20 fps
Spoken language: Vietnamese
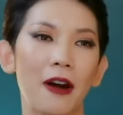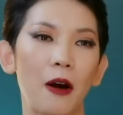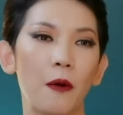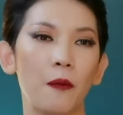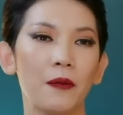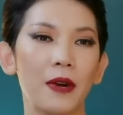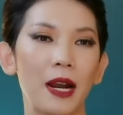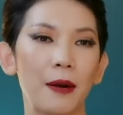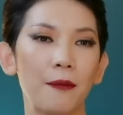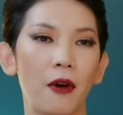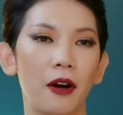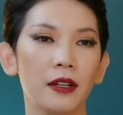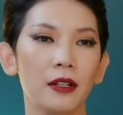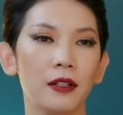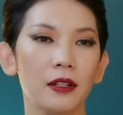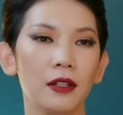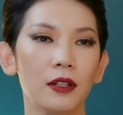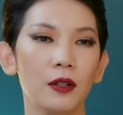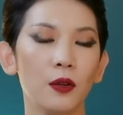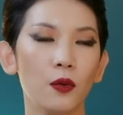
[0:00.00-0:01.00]
vọng rằng mọi
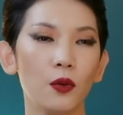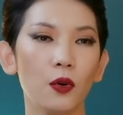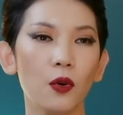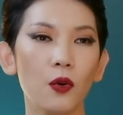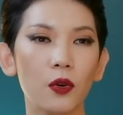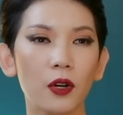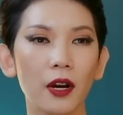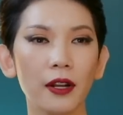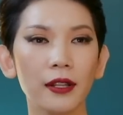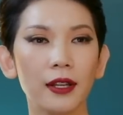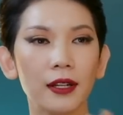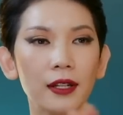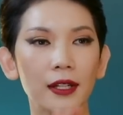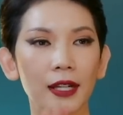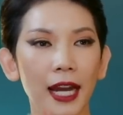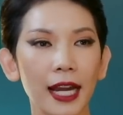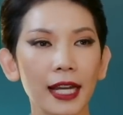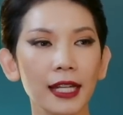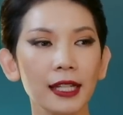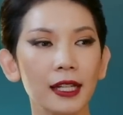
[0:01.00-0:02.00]
người luôn luôn có những
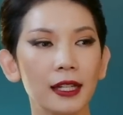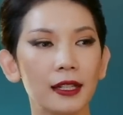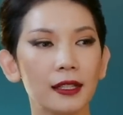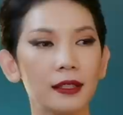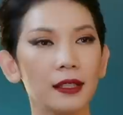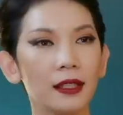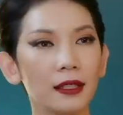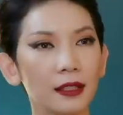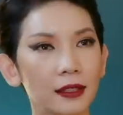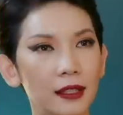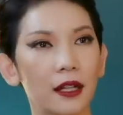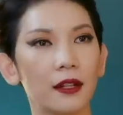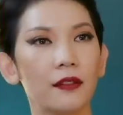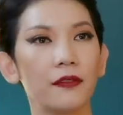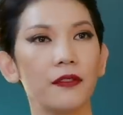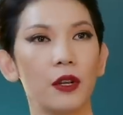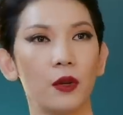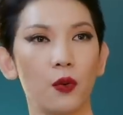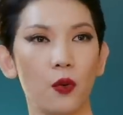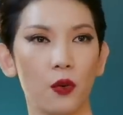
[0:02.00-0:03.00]
cái nhìn tích
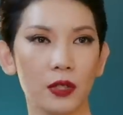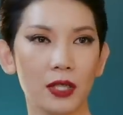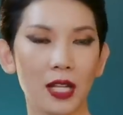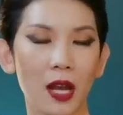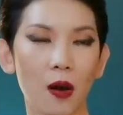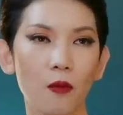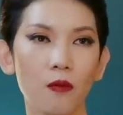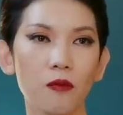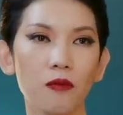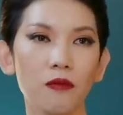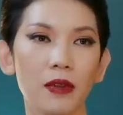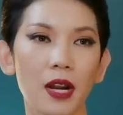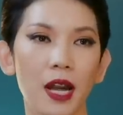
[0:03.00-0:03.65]
cực về cuộc sống